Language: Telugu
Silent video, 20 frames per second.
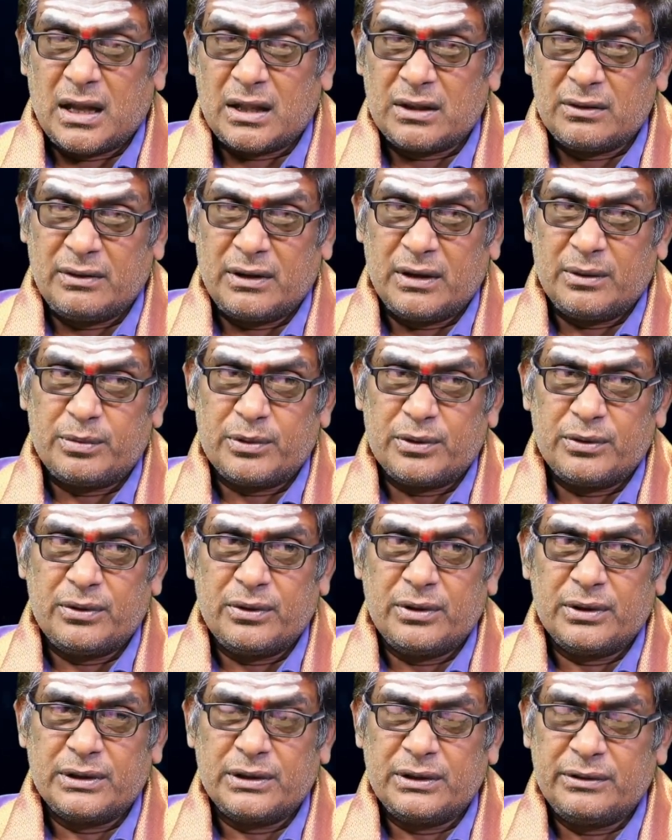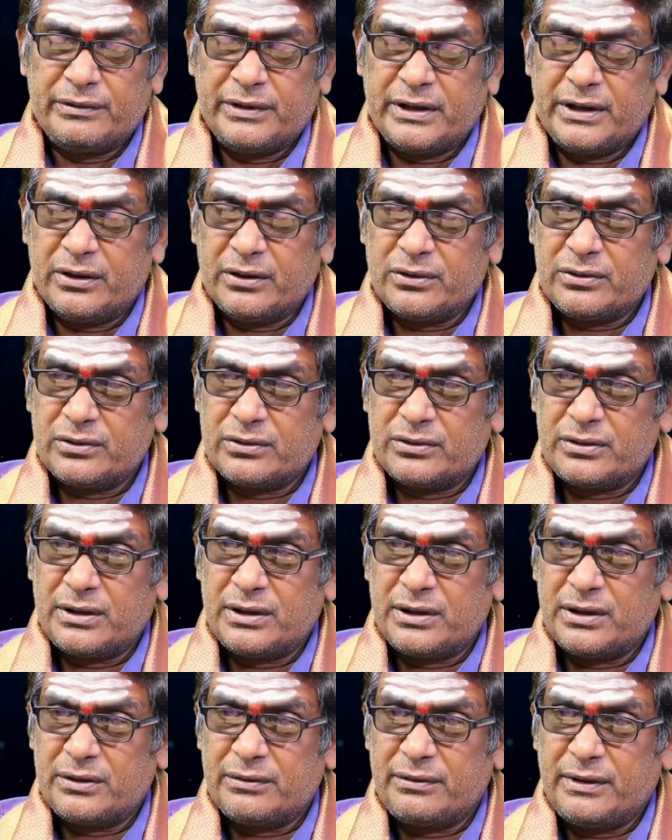అందువల్ల ఇప్పుడు ఈ వీడియో
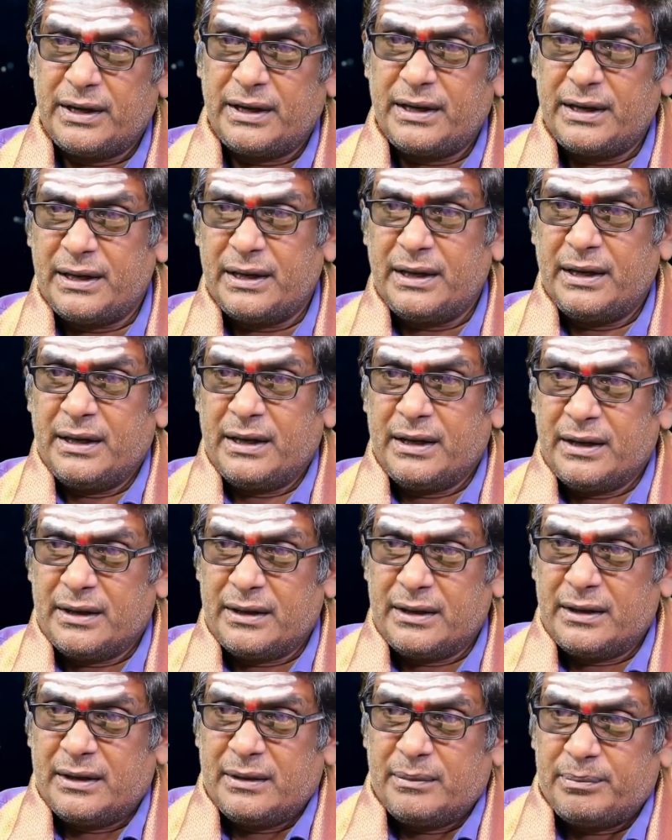చూస్తున్నటువంటి ఈ